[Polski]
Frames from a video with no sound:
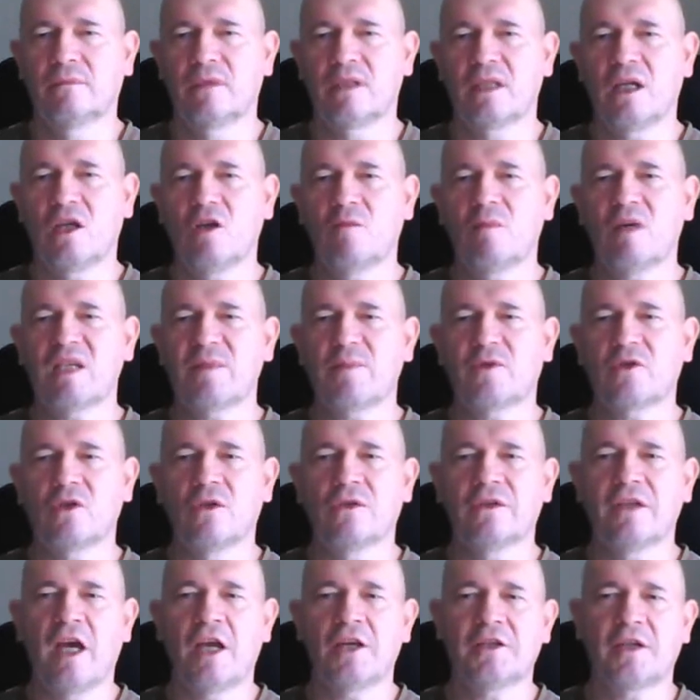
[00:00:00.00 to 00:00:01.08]
Znajoma
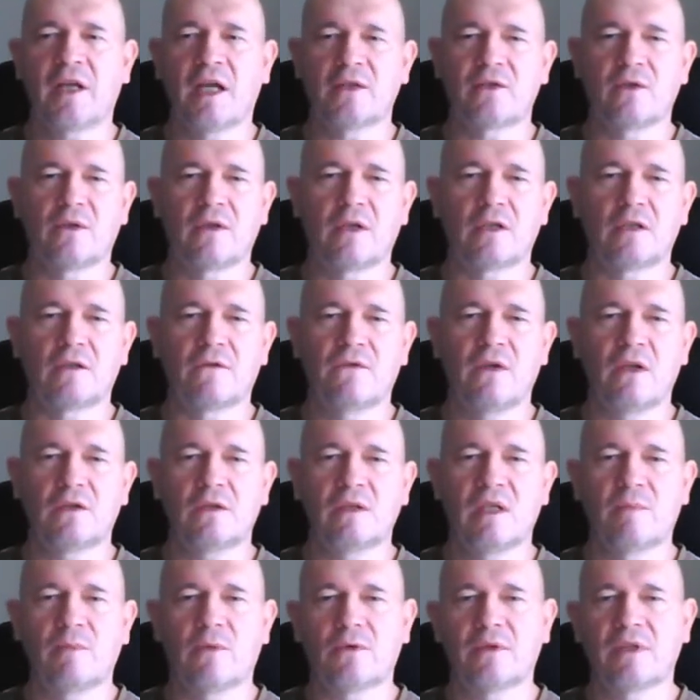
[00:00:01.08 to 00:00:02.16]
sprzątaczka, co też
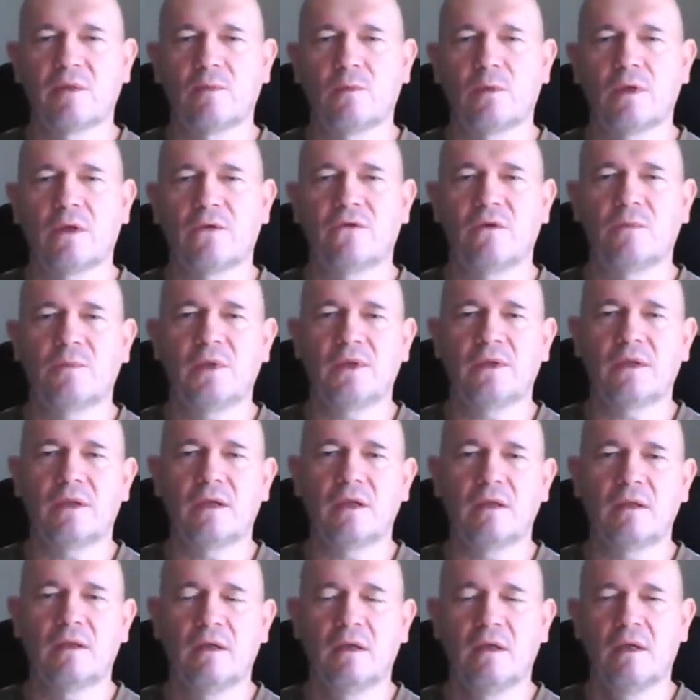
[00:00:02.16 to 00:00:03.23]
wiecznie potrzebuje
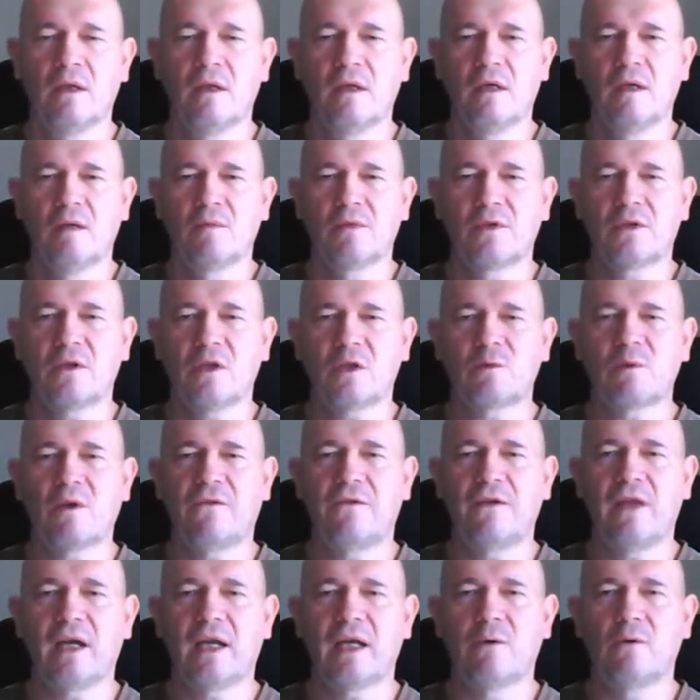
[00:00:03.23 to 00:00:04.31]
wypitki, Przyniosła
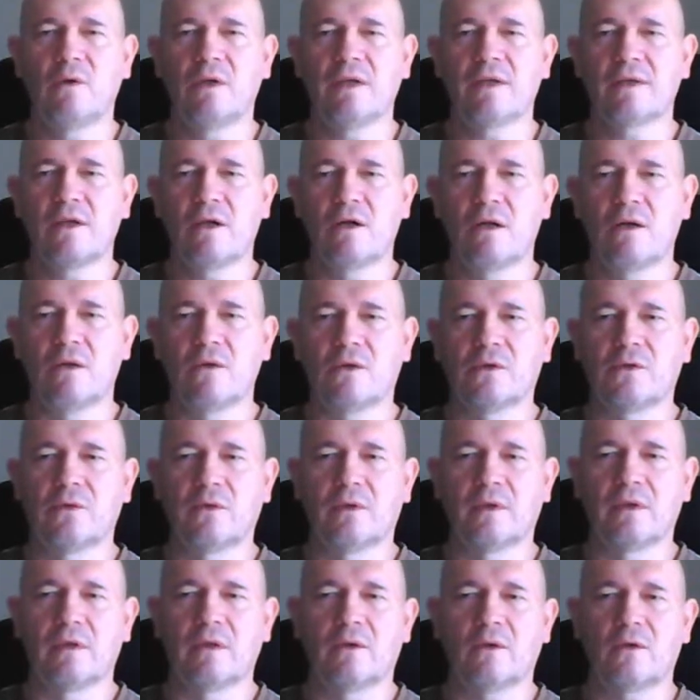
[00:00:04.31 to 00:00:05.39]
flachę lizolu,
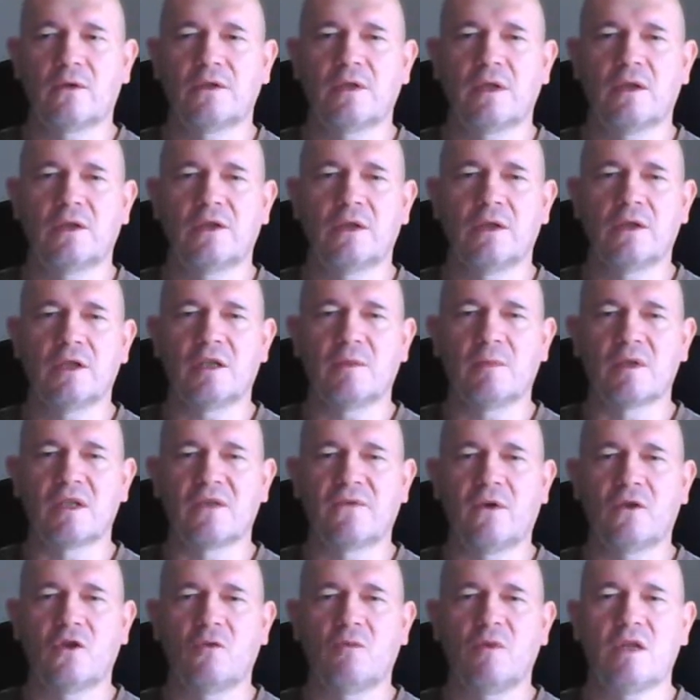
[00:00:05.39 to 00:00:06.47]
który rozcieńczyliśmy z
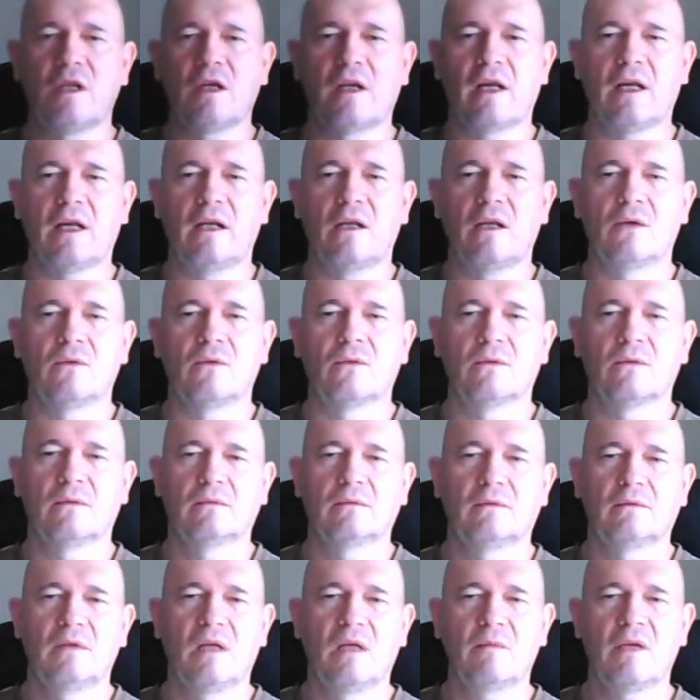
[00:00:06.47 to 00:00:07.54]
wodą mineralną
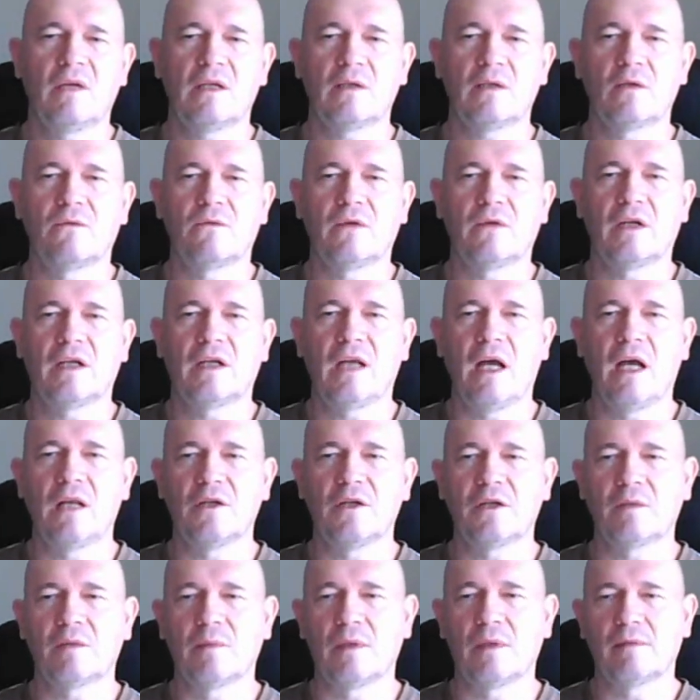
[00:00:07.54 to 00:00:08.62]
i na miejscu
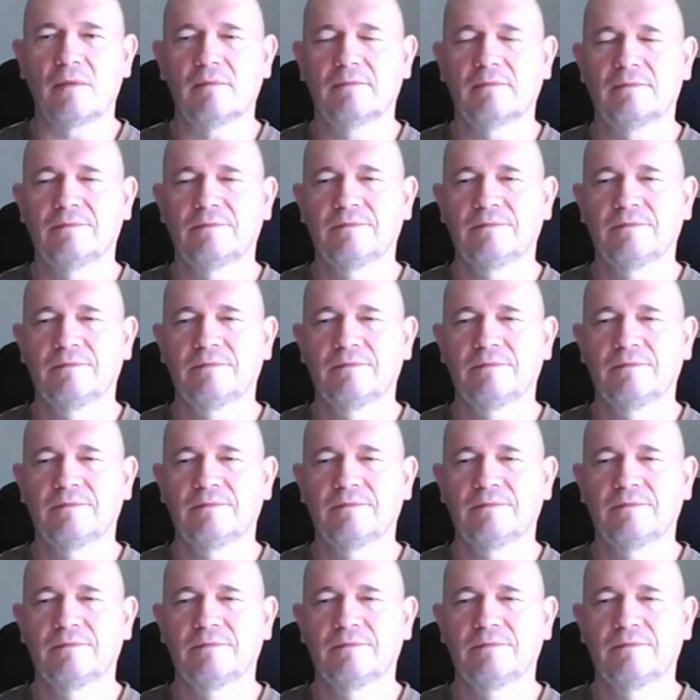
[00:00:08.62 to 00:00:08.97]
wychlaliśmy.